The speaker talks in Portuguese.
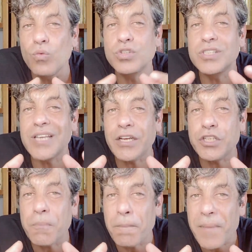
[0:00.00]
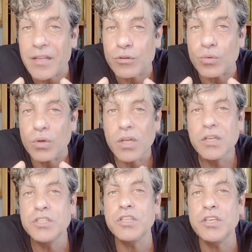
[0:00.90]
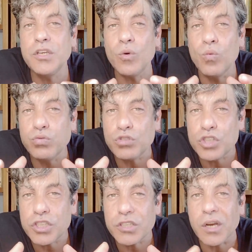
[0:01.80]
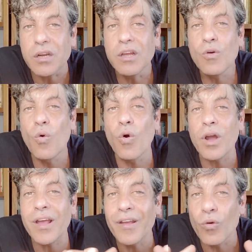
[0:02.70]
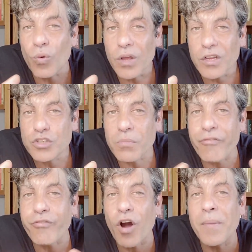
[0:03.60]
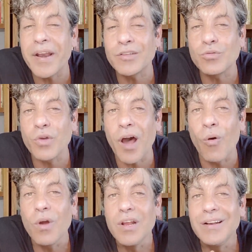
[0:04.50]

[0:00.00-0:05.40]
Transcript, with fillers: o sentimento de que um dia correu de uma forma natural,